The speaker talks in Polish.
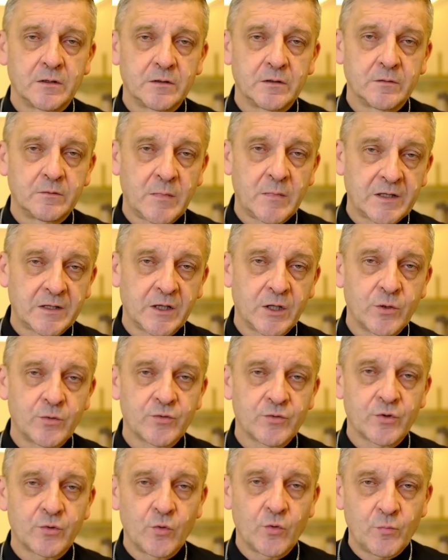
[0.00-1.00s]

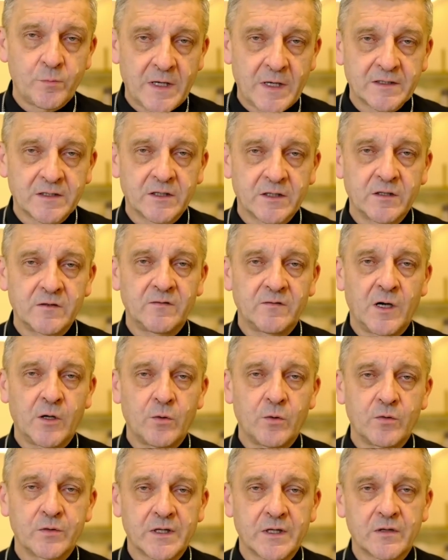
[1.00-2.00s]
Mateusz
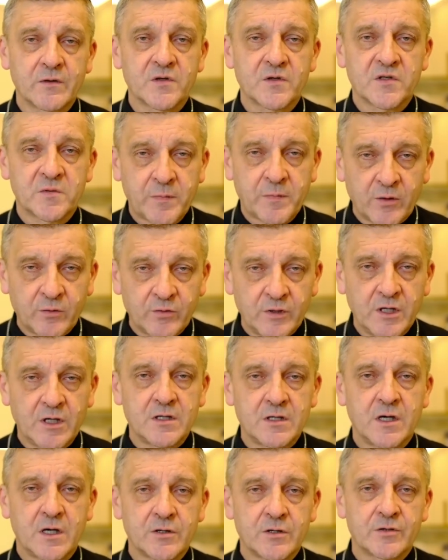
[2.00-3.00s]
upatrywał tego
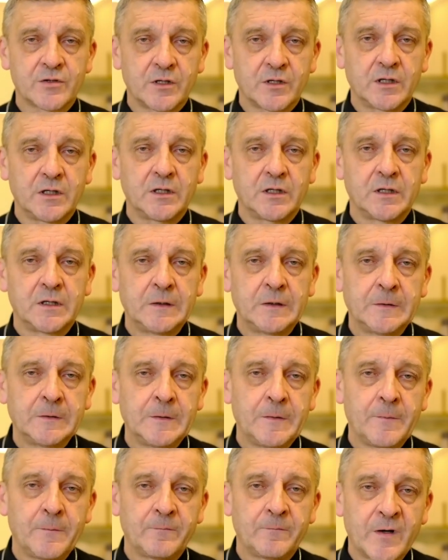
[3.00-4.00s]
spełnienia się,
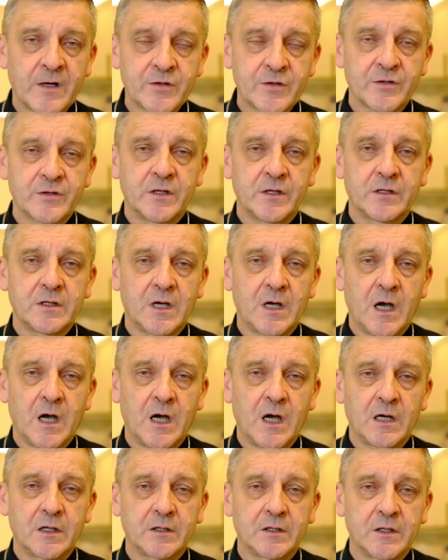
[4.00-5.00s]
właśnie
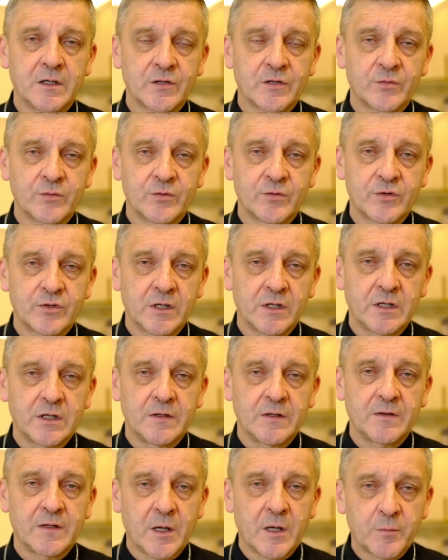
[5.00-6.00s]
na Jezusie,
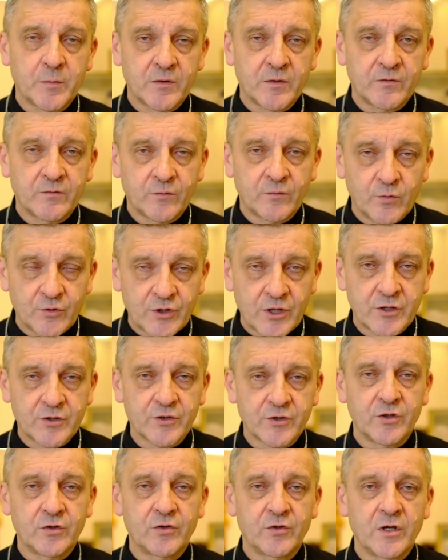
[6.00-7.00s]
najpierw
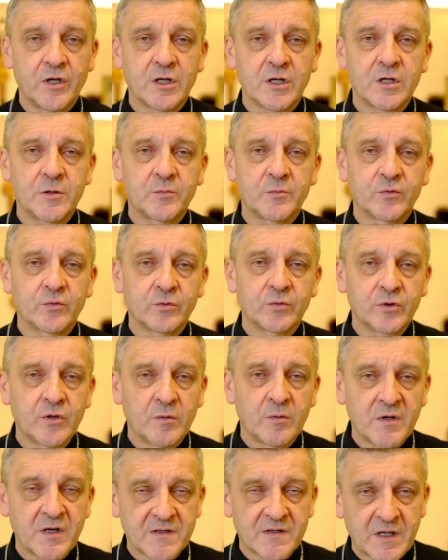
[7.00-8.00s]
ucieczki do Egiptu, do
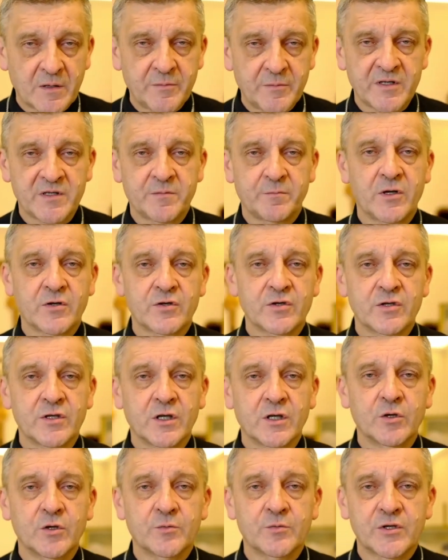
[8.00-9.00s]
miejsca
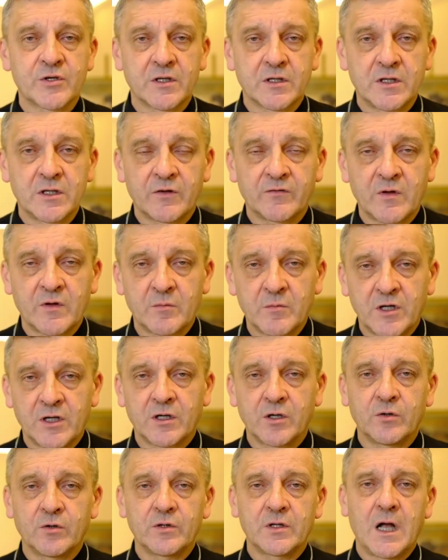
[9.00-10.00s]
bezpiecznego przed gniewem
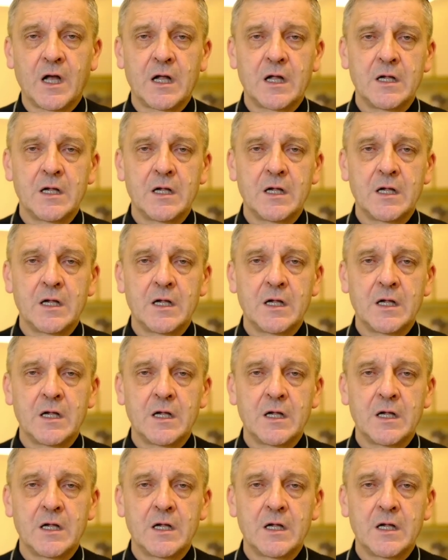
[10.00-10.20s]
Heroda,